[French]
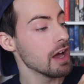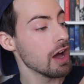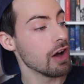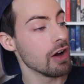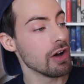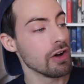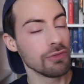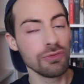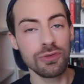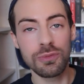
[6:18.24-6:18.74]

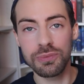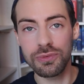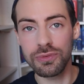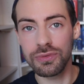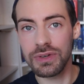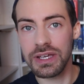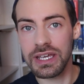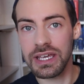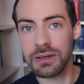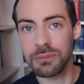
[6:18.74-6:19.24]
Euh, vous
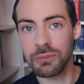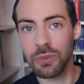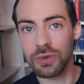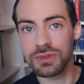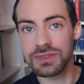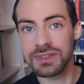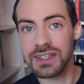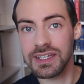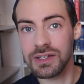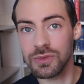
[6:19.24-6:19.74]
pouvez
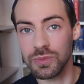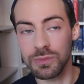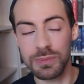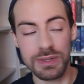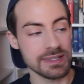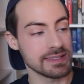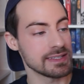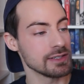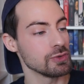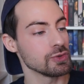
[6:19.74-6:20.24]
monter ou
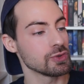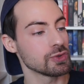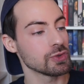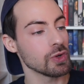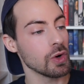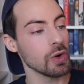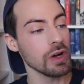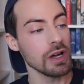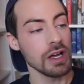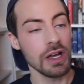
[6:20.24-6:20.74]
baisser le
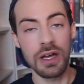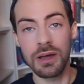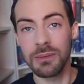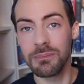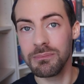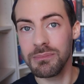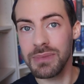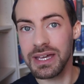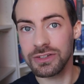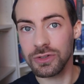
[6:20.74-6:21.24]
son,
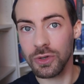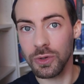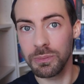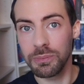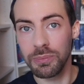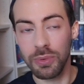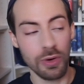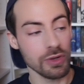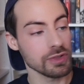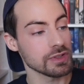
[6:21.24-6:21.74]
mettre
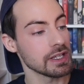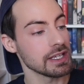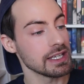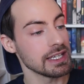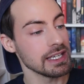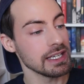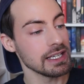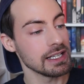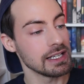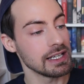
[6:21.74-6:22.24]
pause
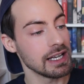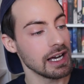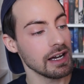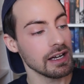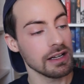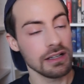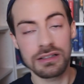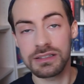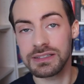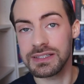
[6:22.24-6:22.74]
et
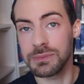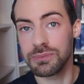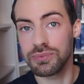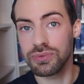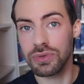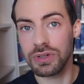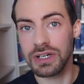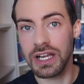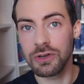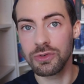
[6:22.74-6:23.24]
là c'est
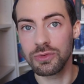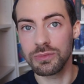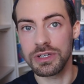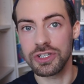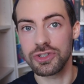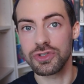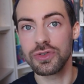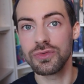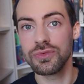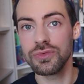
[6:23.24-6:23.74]
pour
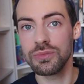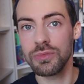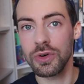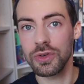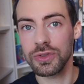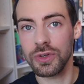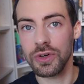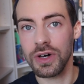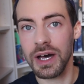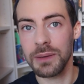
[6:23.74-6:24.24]
l'allumer. Je vous
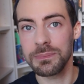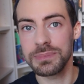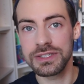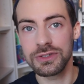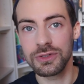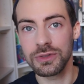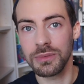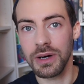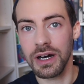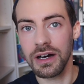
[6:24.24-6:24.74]
montre
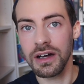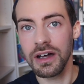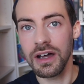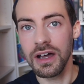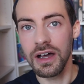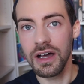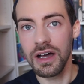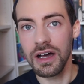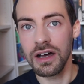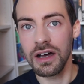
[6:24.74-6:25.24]
rapidement.
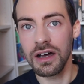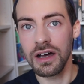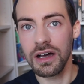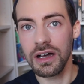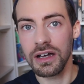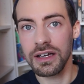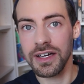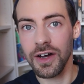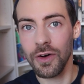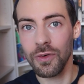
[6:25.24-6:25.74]

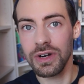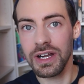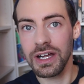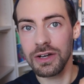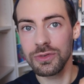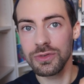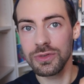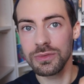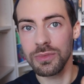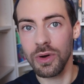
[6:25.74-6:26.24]
Quand on
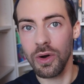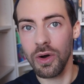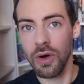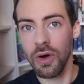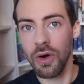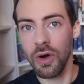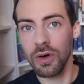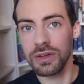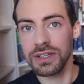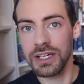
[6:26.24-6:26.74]
l'allume,
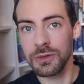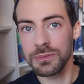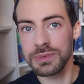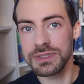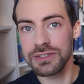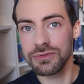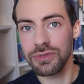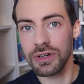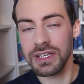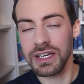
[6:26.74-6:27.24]
on a le
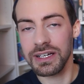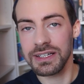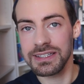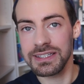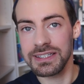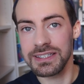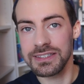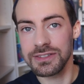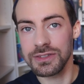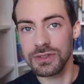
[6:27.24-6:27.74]
petit voyant
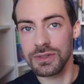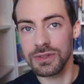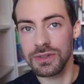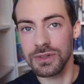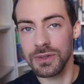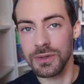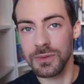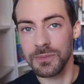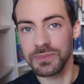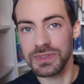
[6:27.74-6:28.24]
qui
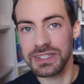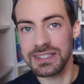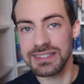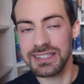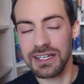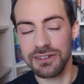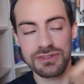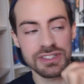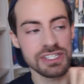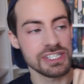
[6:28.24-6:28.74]

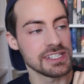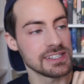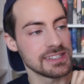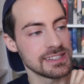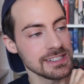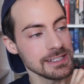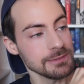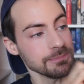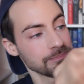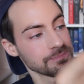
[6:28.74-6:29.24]
s'affiche qui
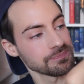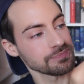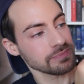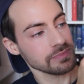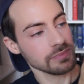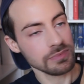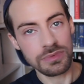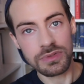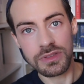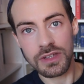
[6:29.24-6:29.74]
ici.
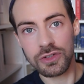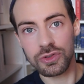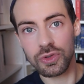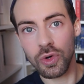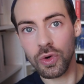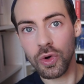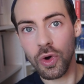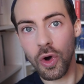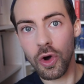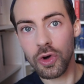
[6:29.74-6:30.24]

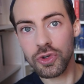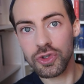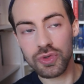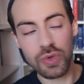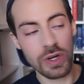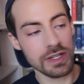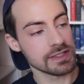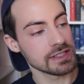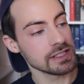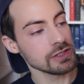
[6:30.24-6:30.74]
Donc on
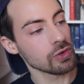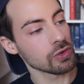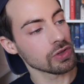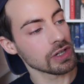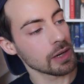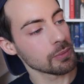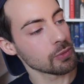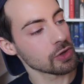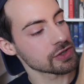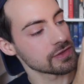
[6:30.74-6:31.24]
choisit, donc
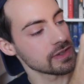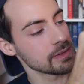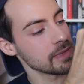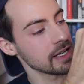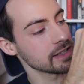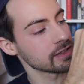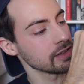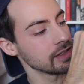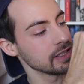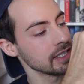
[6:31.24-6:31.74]
là moi je vais
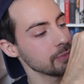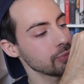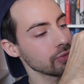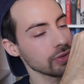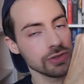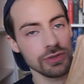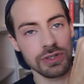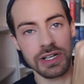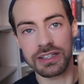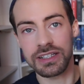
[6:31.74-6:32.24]
mettre les
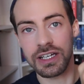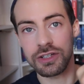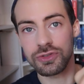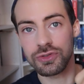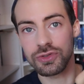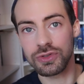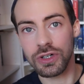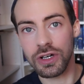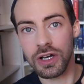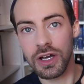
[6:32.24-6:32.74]
bruits de la
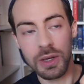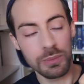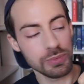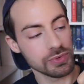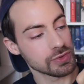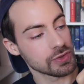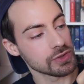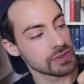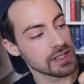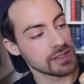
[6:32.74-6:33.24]
nature,
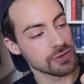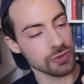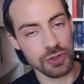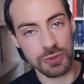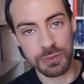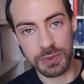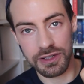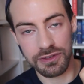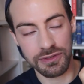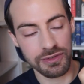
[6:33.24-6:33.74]
puisque c'est ce que
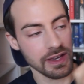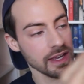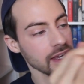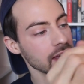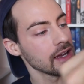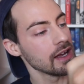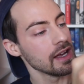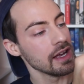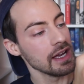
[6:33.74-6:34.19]
je préfère.